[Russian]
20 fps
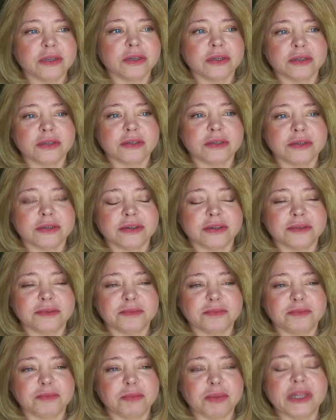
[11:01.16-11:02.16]
а,
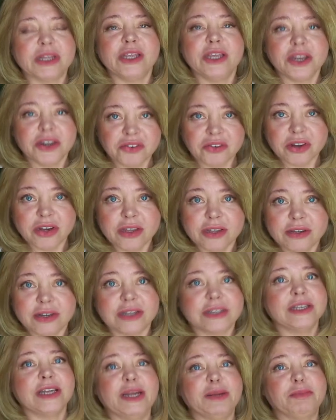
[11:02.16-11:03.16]
а, планировали.
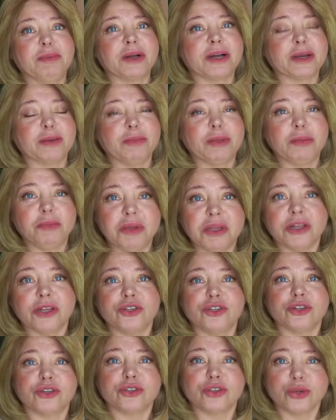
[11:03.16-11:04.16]
Хотели покормить
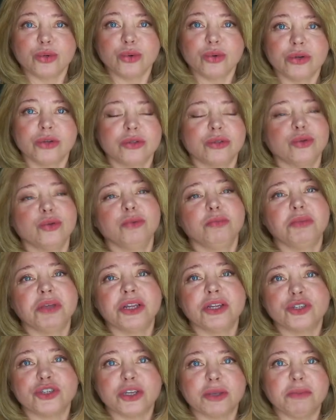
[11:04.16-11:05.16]
белочек с рук, но
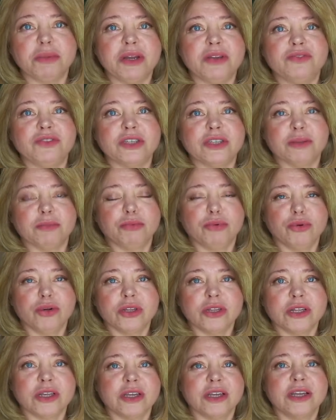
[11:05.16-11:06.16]
белочки были все
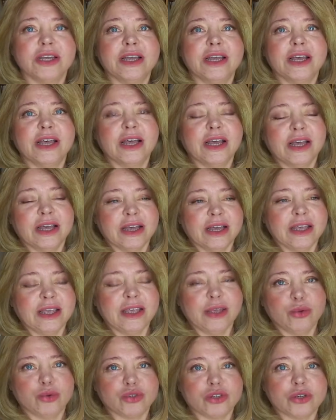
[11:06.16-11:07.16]
напуганы
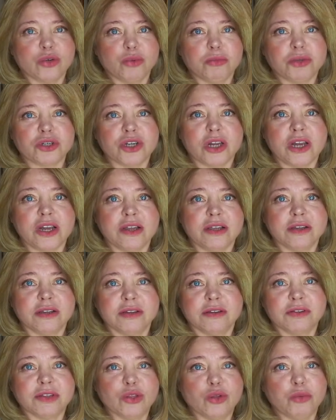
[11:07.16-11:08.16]
и уже убежали
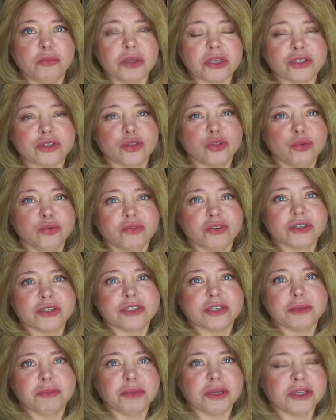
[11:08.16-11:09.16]
в одно место. Ну, в
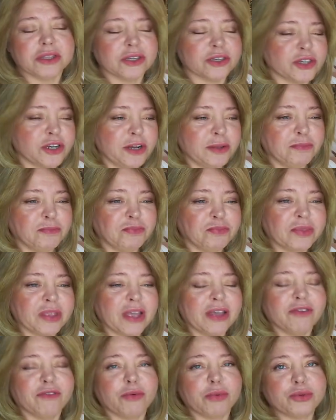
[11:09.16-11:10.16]
конце мы их нашли.
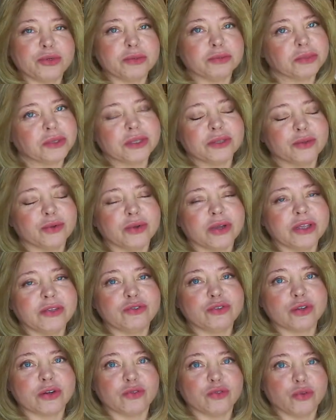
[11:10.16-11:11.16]
В общем-то, но
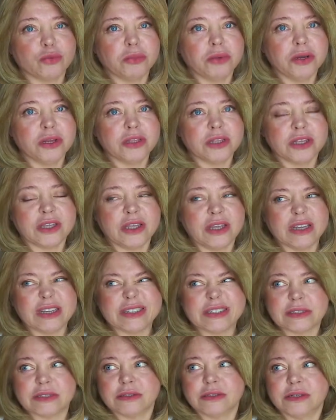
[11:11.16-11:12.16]
они все равно были такие
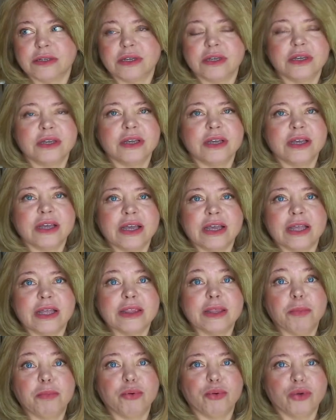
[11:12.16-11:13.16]

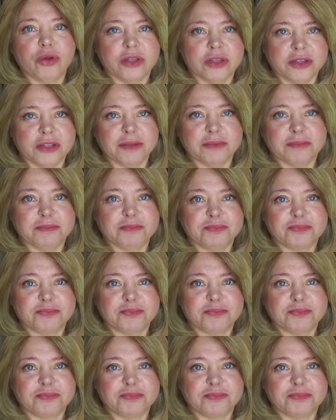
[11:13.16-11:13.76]
напуганные.